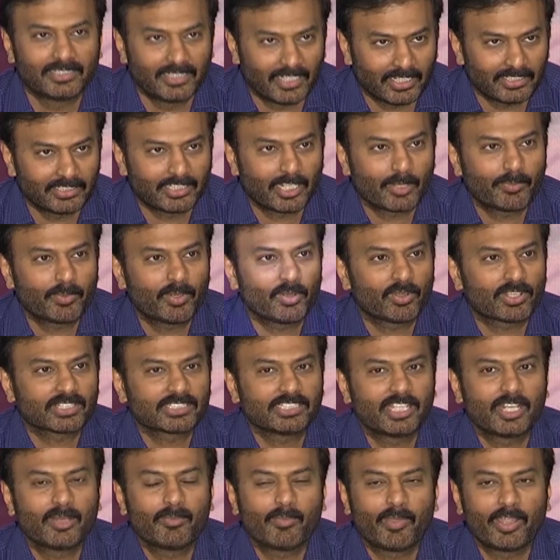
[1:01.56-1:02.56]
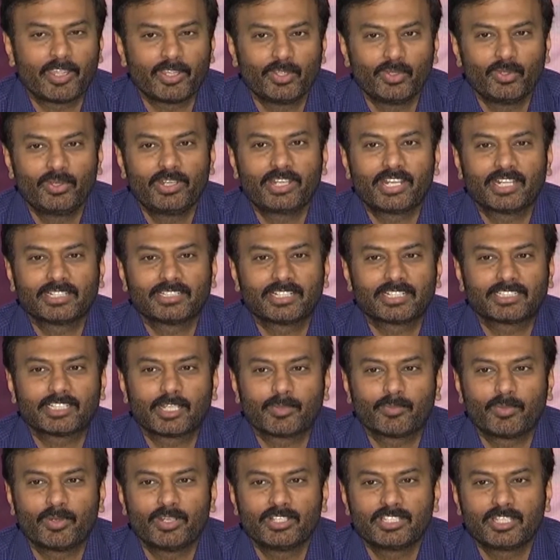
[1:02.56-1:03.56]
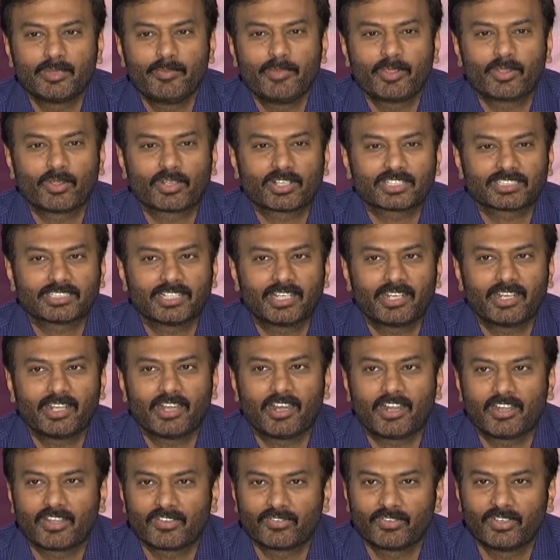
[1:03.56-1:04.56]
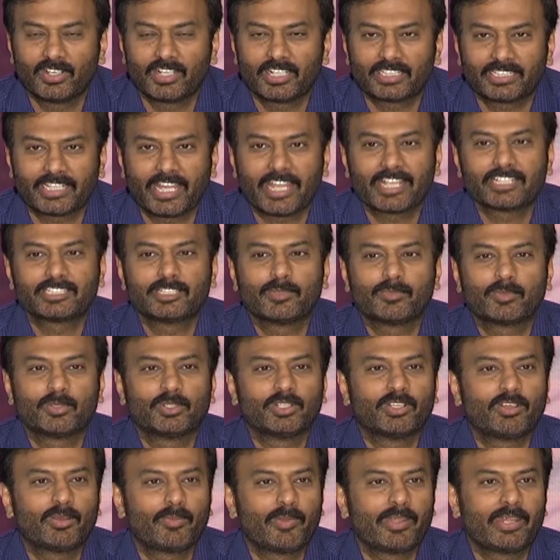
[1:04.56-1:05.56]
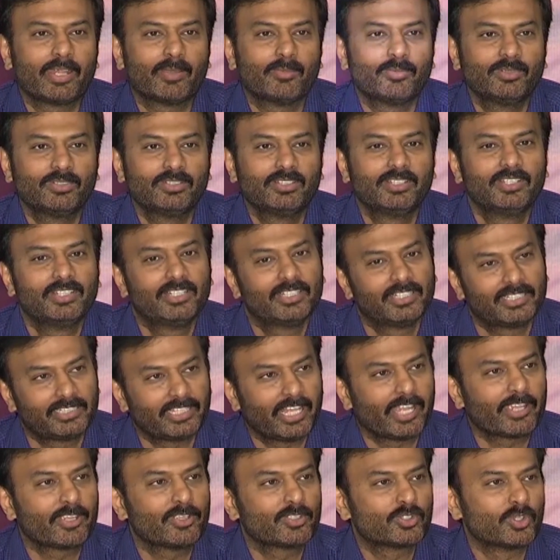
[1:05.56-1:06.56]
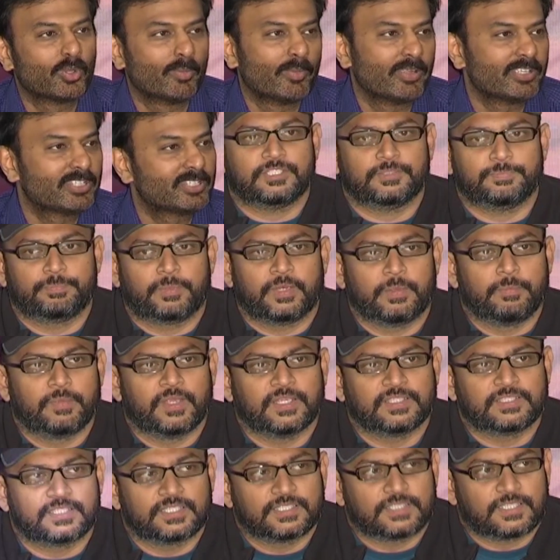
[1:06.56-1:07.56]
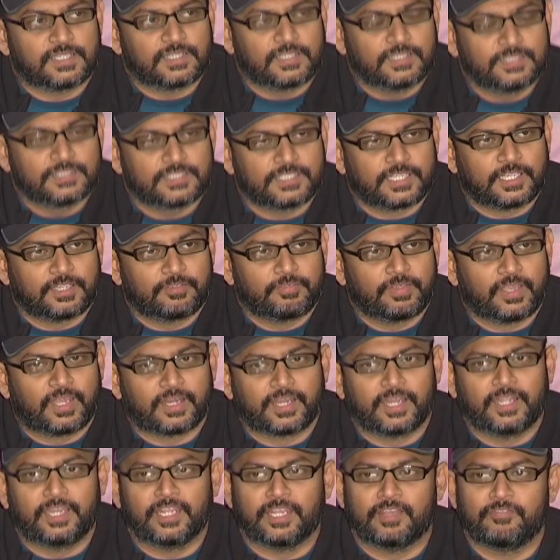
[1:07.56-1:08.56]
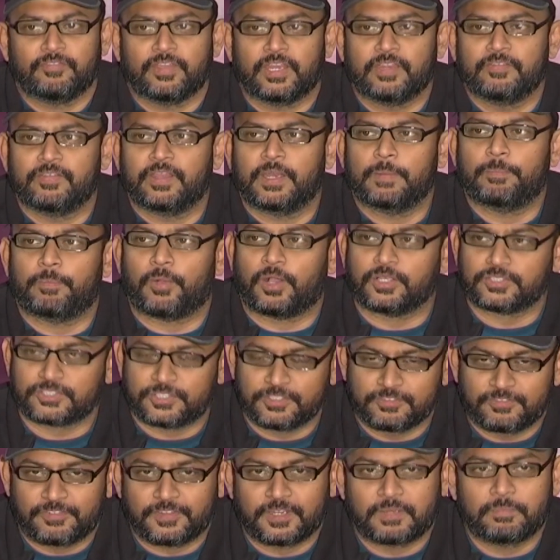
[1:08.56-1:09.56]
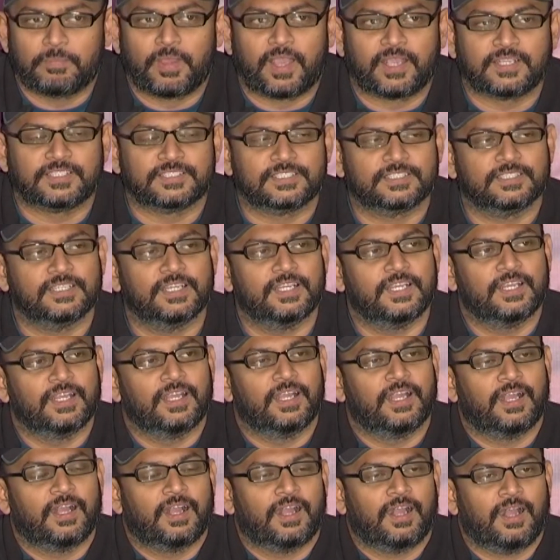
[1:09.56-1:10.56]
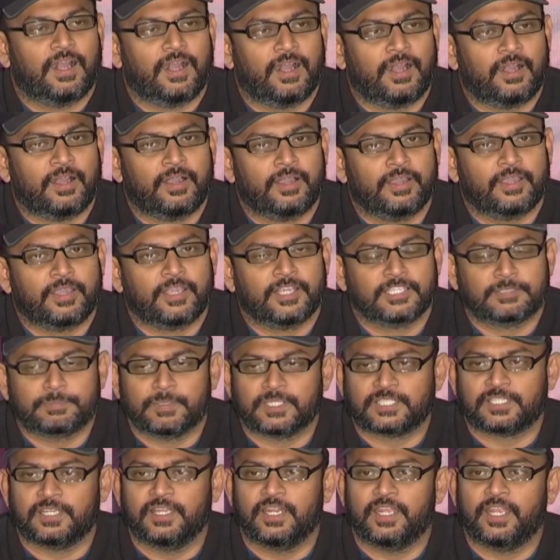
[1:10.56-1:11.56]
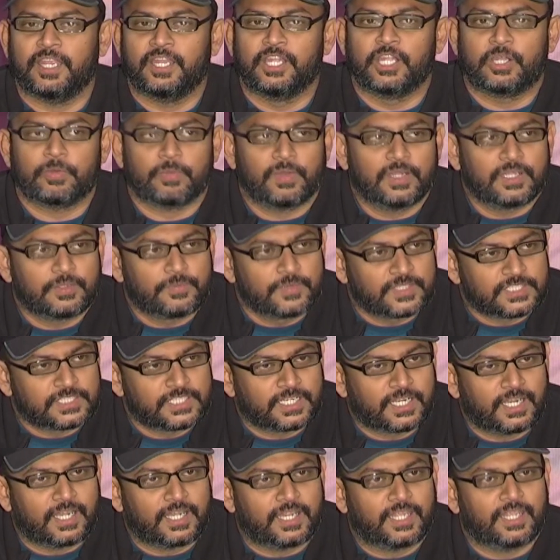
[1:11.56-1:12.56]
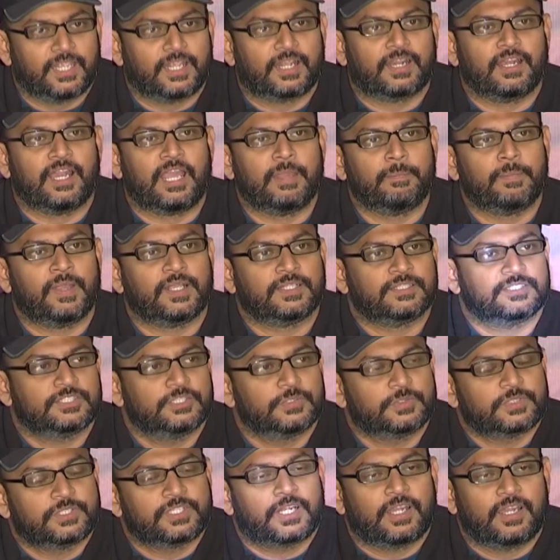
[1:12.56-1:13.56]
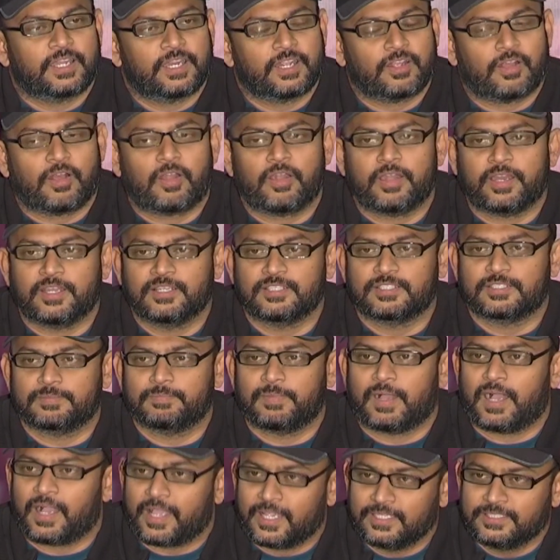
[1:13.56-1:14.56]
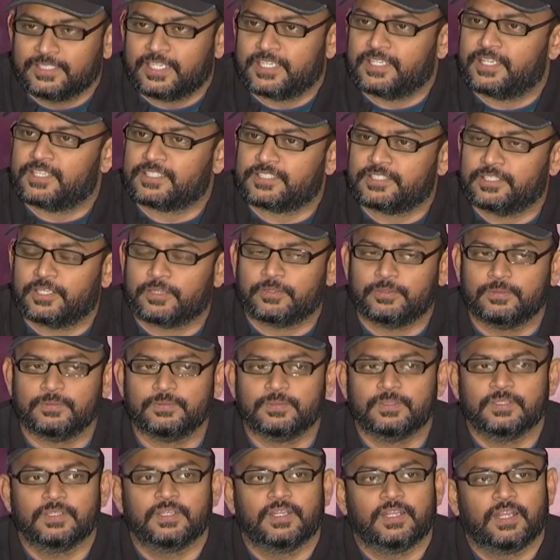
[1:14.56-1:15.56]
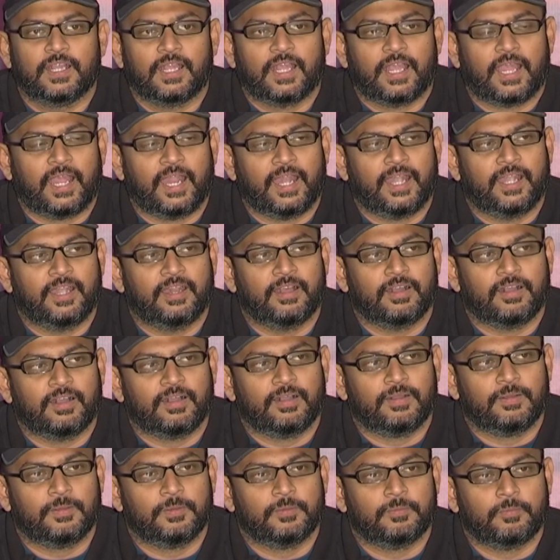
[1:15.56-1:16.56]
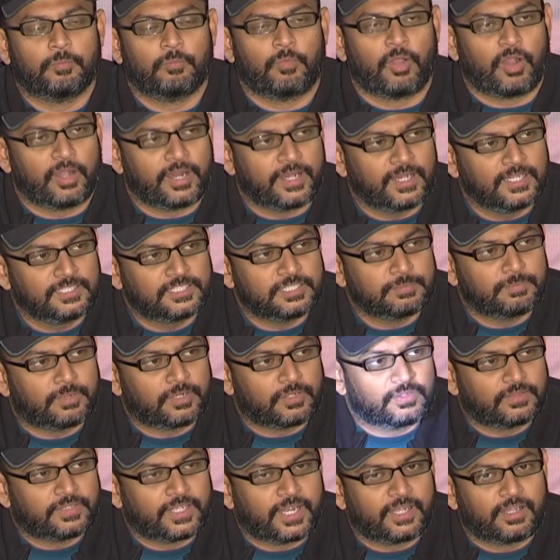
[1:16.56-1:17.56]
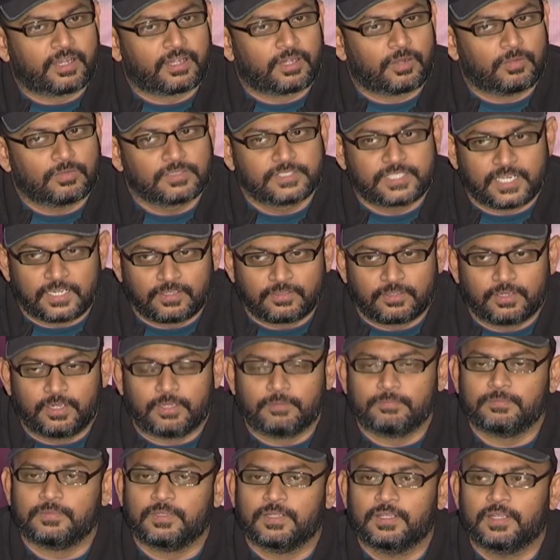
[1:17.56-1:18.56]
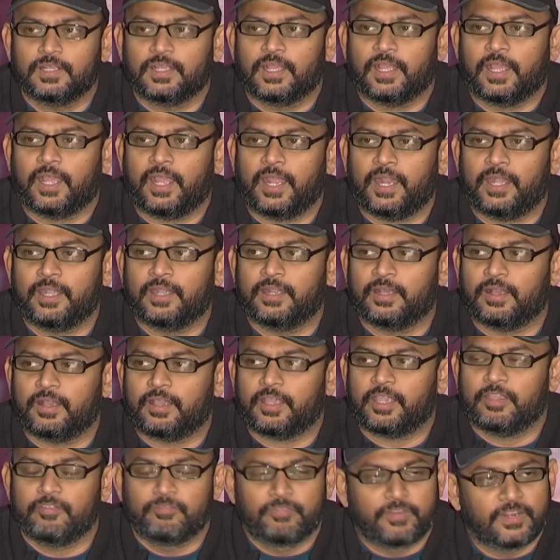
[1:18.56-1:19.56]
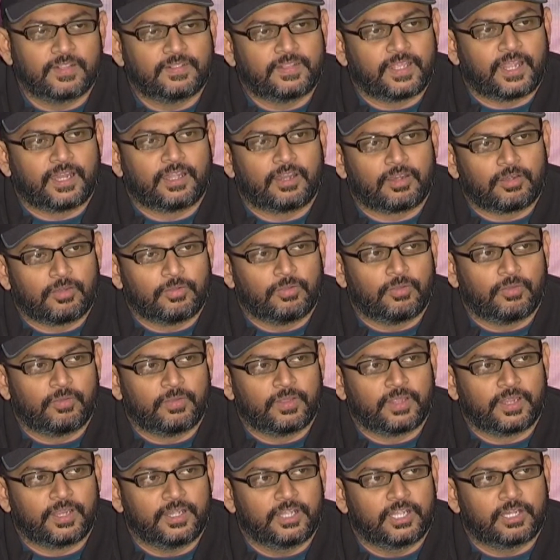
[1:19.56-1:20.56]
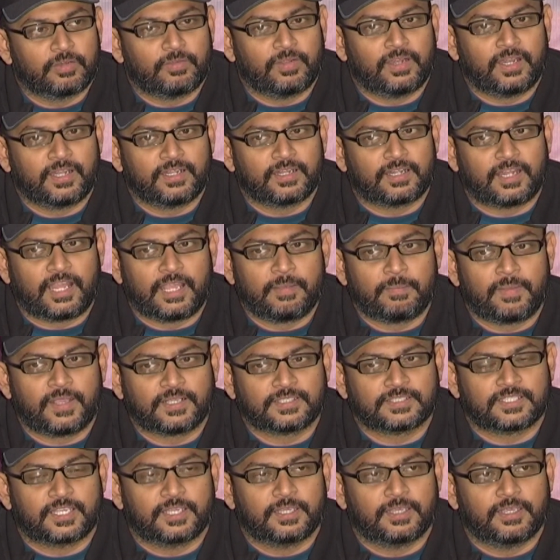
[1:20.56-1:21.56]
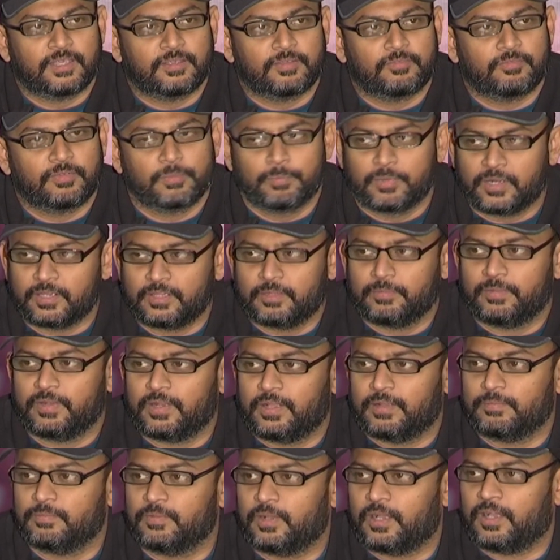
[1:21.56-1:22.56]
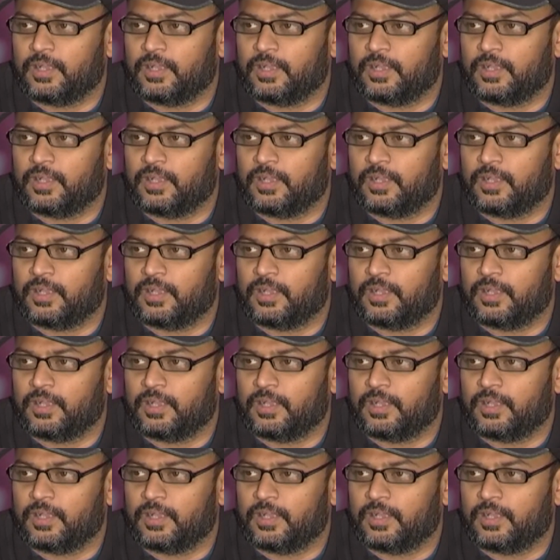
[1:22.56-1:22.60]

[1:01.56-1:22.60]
దాని తరపున ఒకసారి మా యూనిట్ అందరి తరపు నుంచి మీకు ఒకసారి హార్ట్ఫుల్గా థ్యాంక్స్ చెప్పుకుందామని పెట్టాము థ్యాంక్ యూ సో మచ్ ప్రీమియస్ రిజల్ట్ నుంచే వీఆర్ గెటింగ్ ఎ వెరీ వెరీ పాజిటివ్ ఫీడ్బ్యాక్స్ ఎస్పెషలీ ఇంటర్వల్ ట్విస్ట్ కానీ క్లైమాక్స్ ట్విస్ట్ కానీ ఆడియన్స్ బాగా ఎంజాయ్ చేస్తున్నారు అండ్ మార్నింగ్ uh, నుంచి మనం థియేటర్ రౌండ్స్ వెళ్తున్నాం అండ్ ఎవ్రీ థియేటర్లో ఇంటర్వల్ అండ్ క్లైమాక్స్కి విపరీతమైన